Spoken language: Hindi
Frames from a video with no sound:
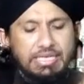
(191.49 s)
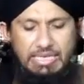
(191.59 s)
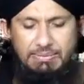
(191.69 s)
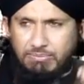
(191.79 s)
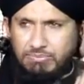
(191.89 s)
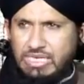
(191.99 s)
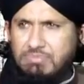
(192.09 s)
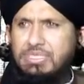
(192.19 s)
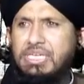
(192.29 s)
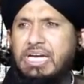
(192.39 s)
ना इमाम
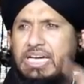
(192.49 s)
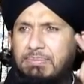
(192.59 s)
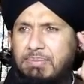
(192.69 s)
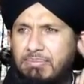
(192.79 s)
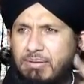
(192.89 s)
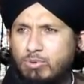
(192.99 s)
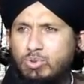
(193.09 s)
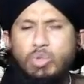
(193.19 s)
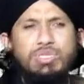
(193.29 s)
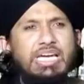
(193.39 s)
तिरमजी ना इमाम
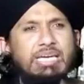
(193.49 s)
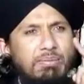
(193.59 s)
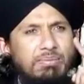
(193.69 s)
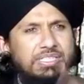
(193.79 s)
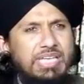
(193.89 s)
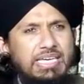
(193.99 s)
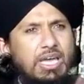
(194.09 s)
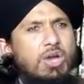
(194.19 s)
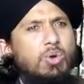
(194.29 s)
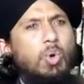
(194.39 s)
अबूदोद ना इमाम निसाई
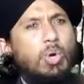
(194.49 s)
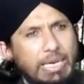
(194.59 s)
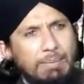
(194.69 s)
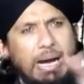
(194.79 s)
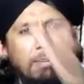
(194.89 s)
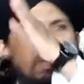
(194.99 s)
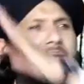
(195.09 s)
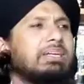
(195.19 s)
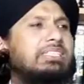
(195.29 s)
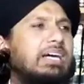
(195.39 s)
कोई इमाम भी
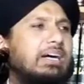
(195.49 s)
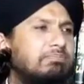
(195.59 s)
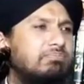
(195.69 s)
नहीं बचता